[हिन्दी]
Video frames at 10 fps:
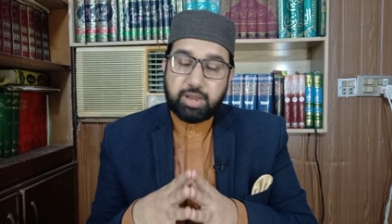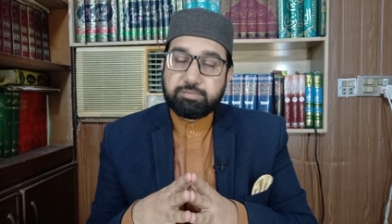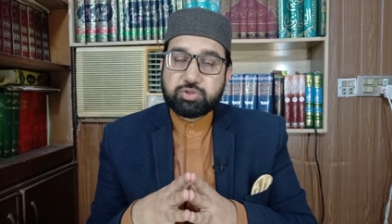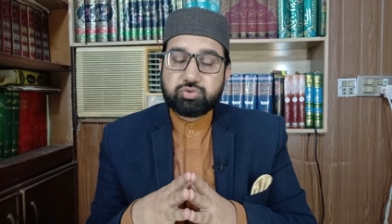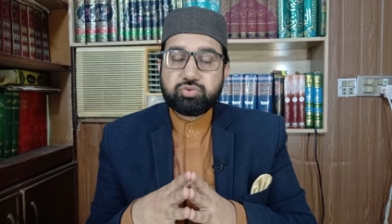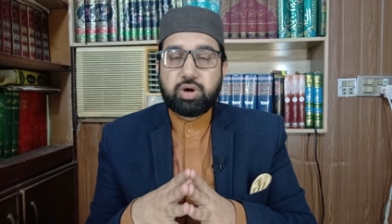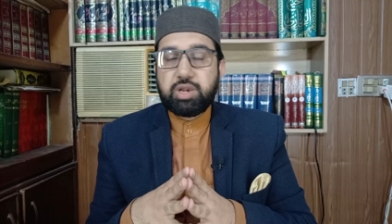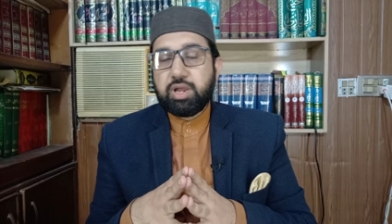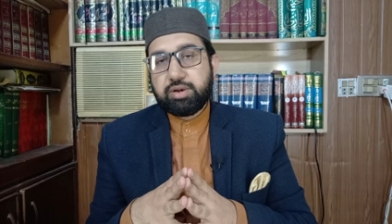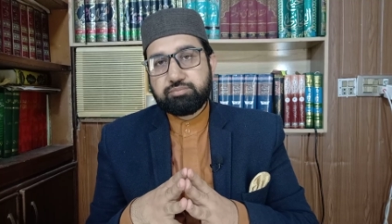क़्यामत को
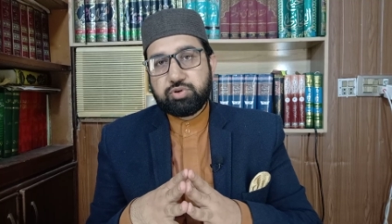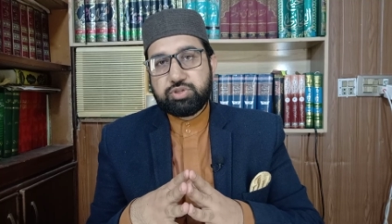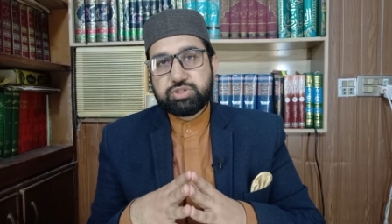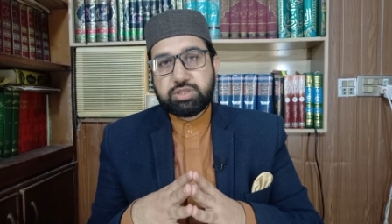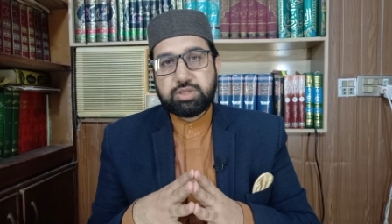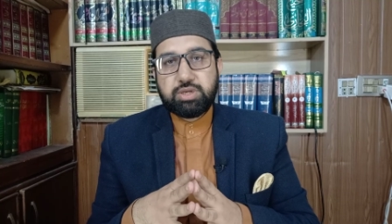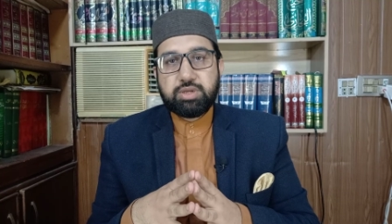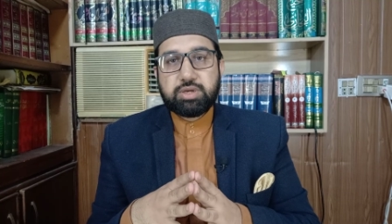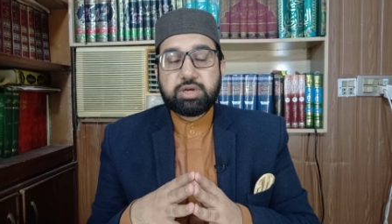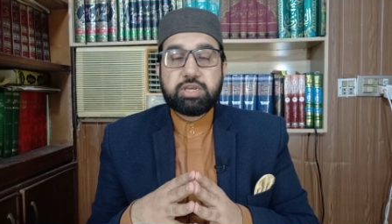अल्लाह रब्ज़त
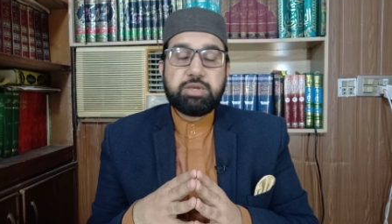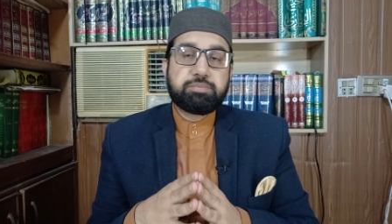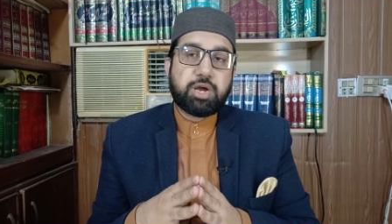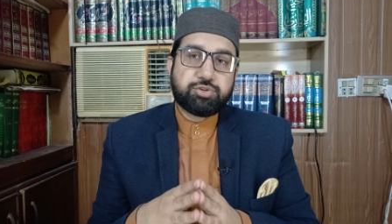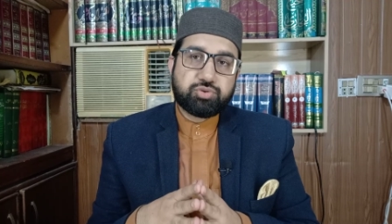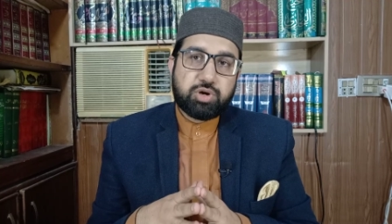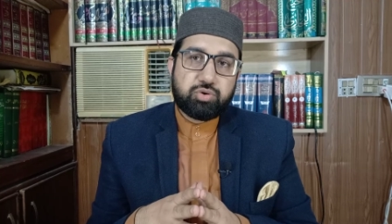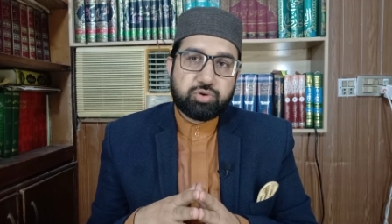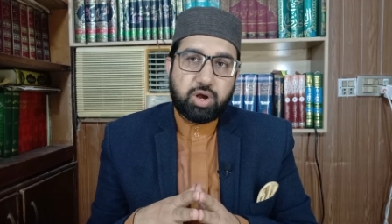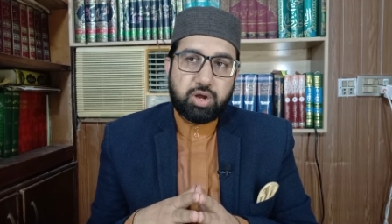करीब कर चुका
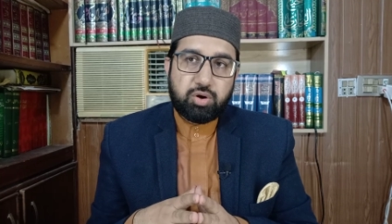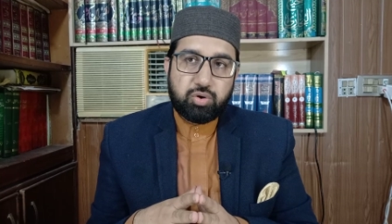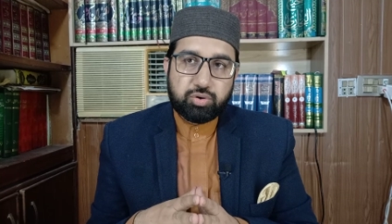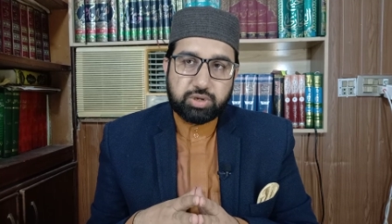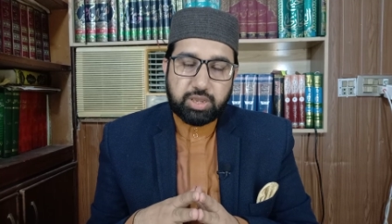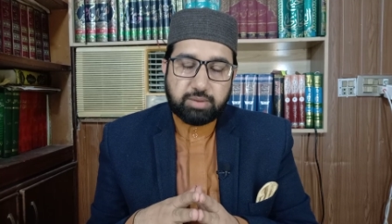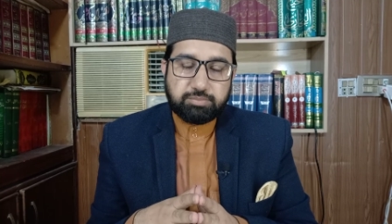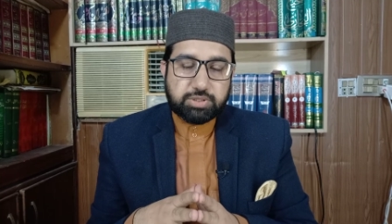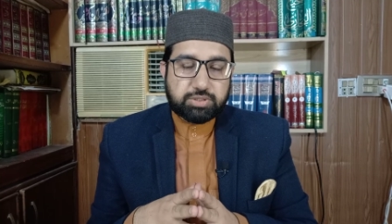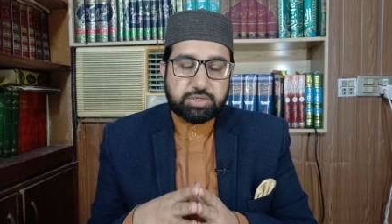होगा और
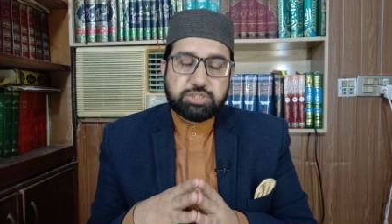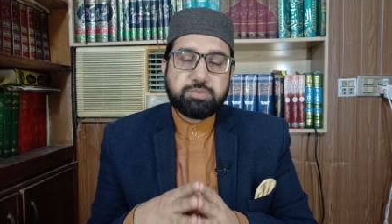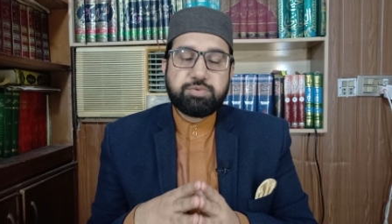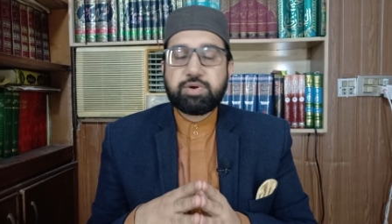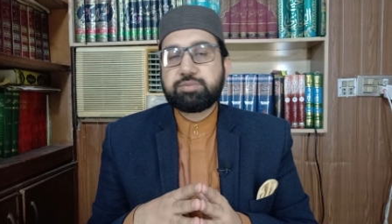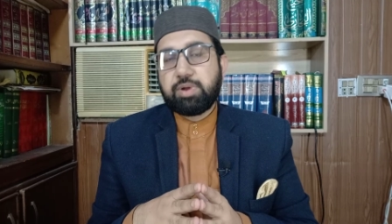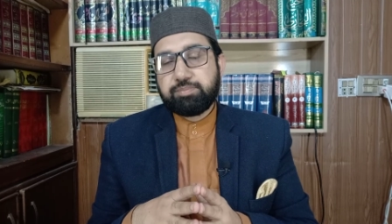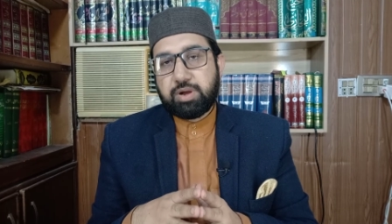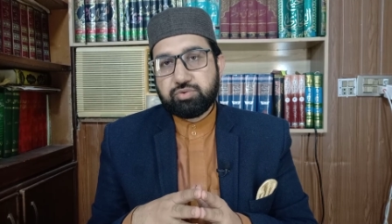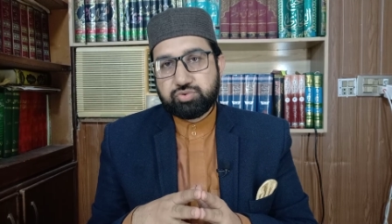क़्यामत किसी भी वक्त
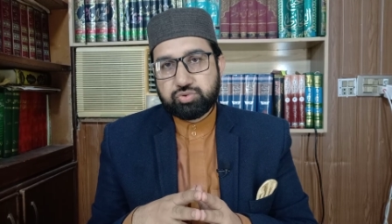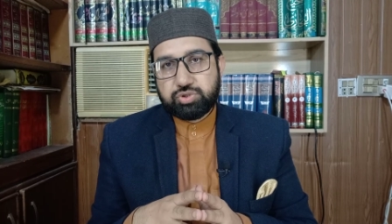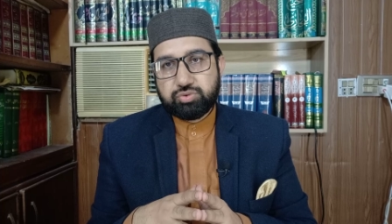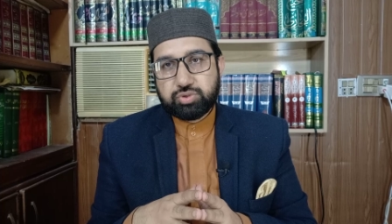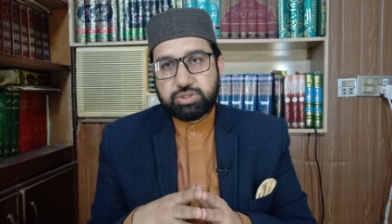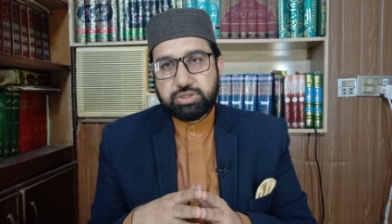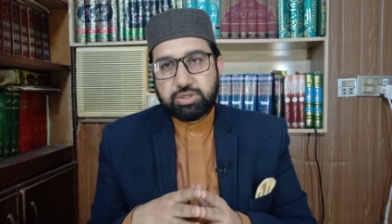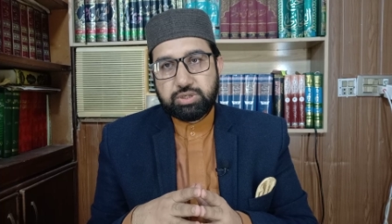बर्पा हो चुकी होगी